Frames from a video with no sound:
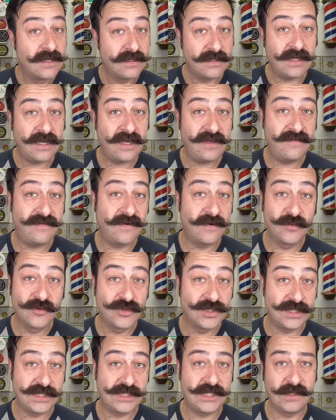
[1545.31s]
dei
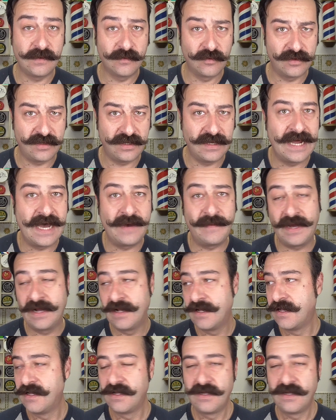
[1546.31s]
famosissimi multilama,